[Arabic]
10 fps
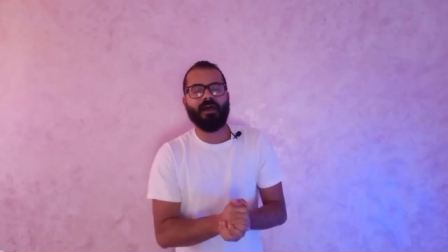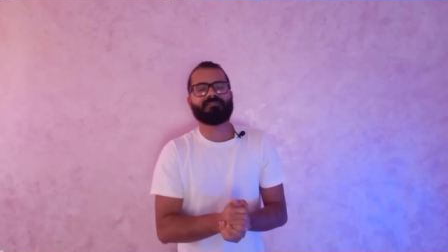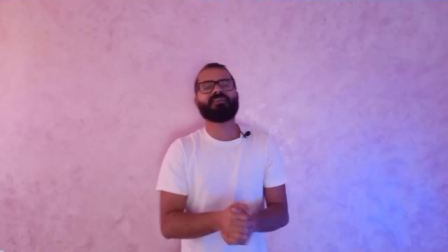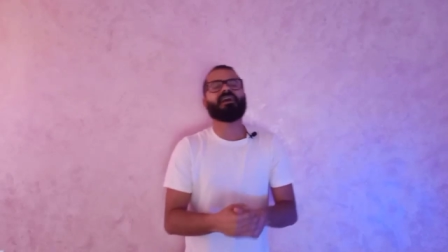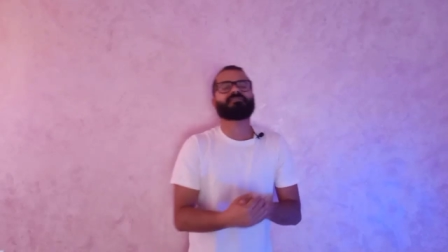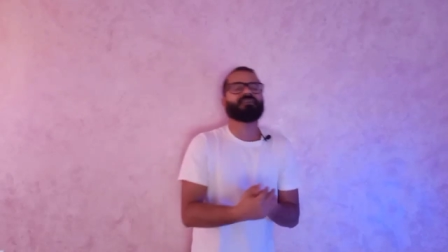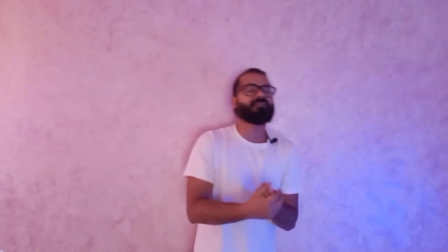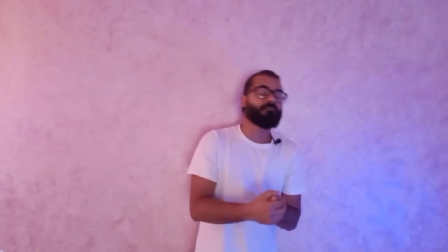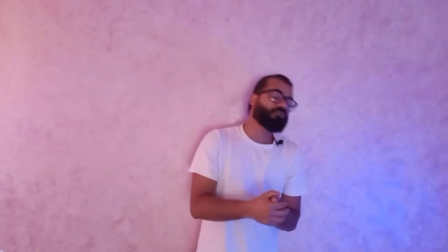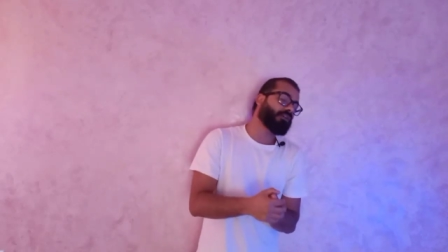اعزائي
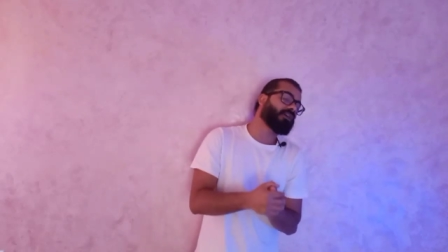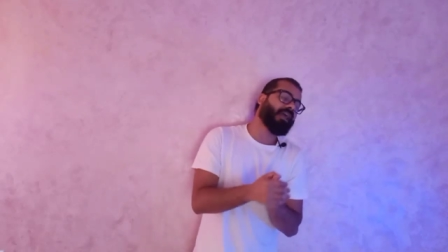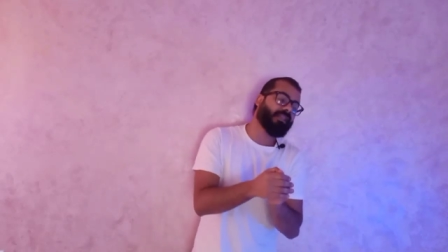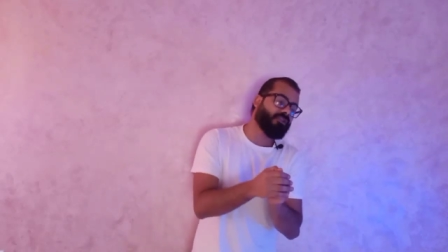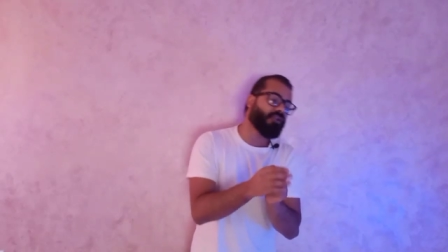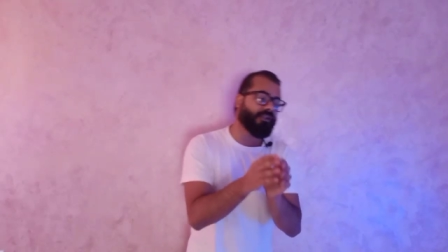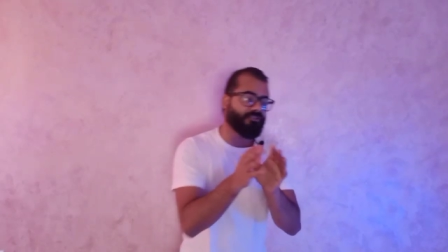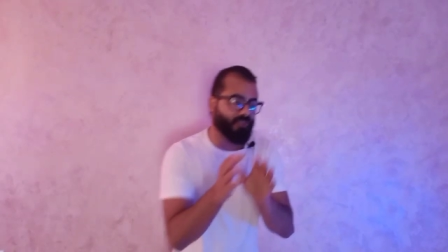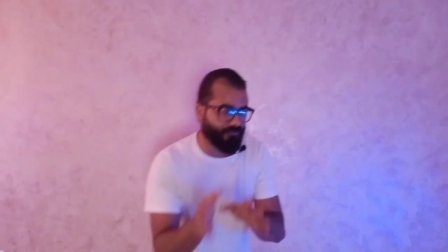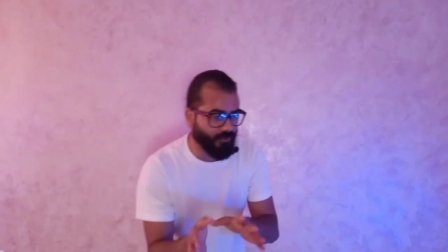الساده المشاهدين خلونا
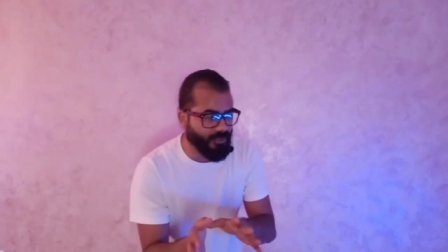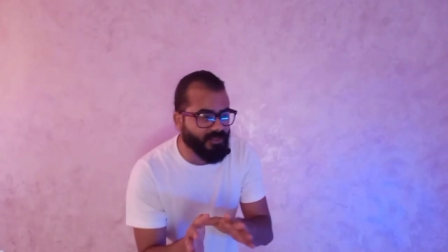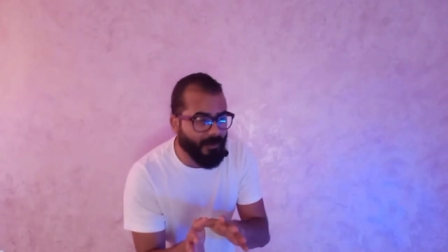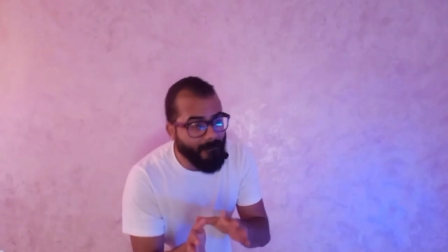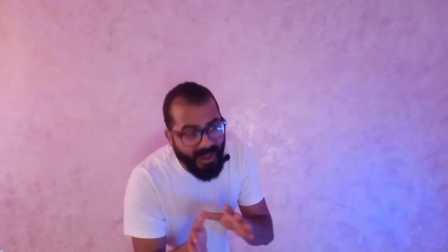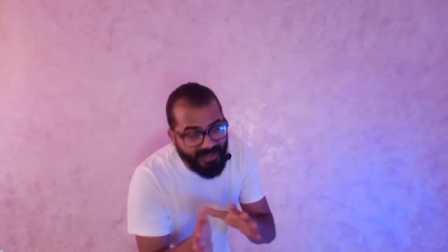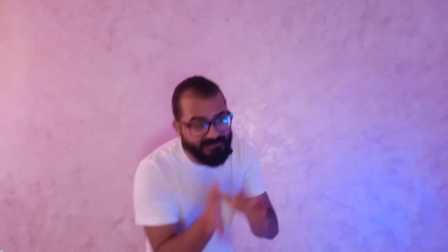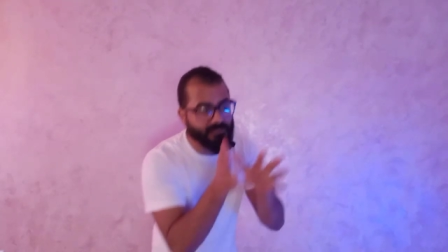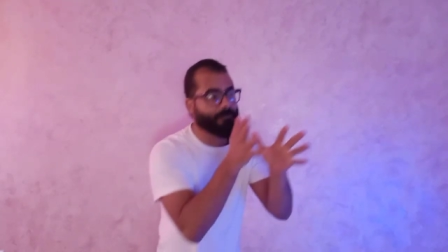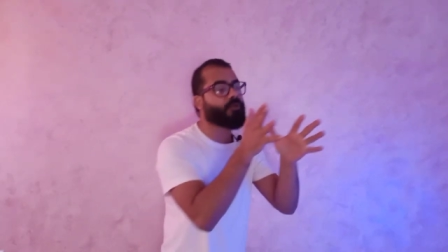نتفق ان لما
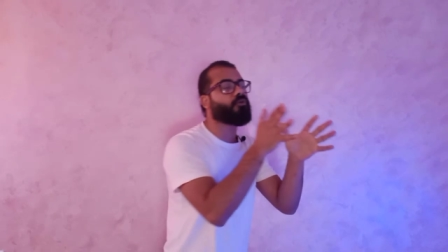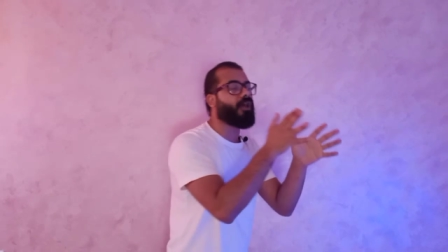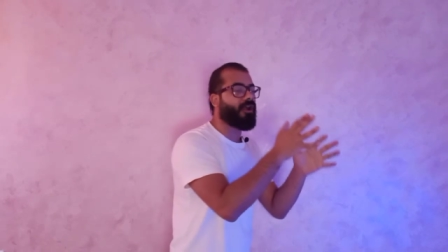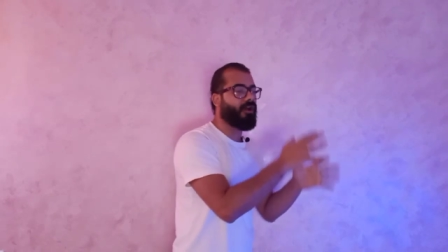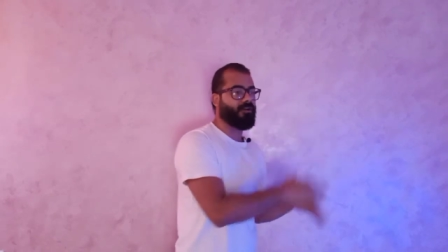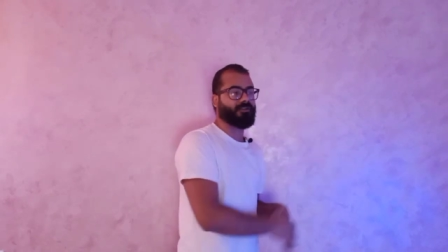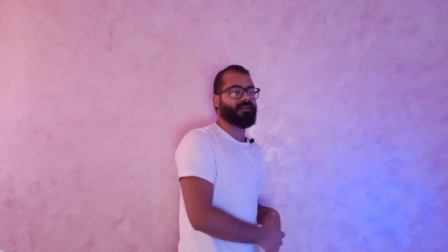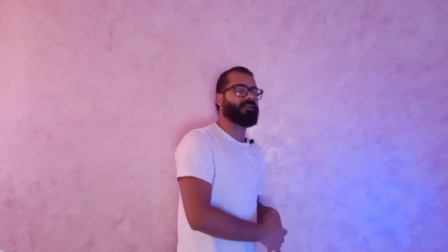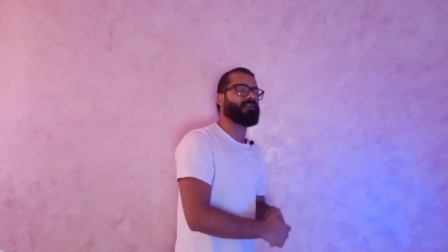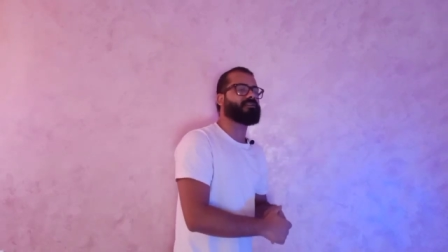حد بيقول حاجه
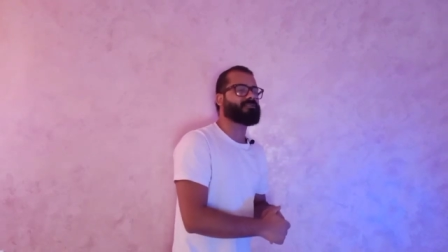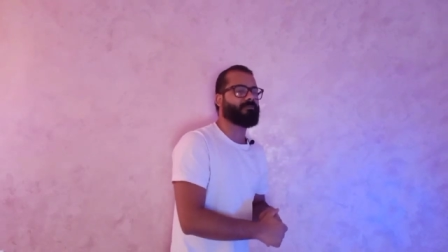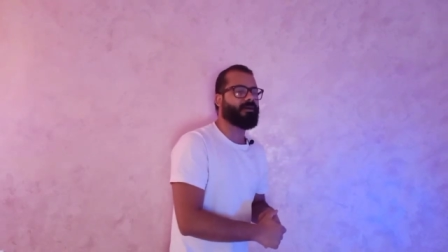غلط على نادي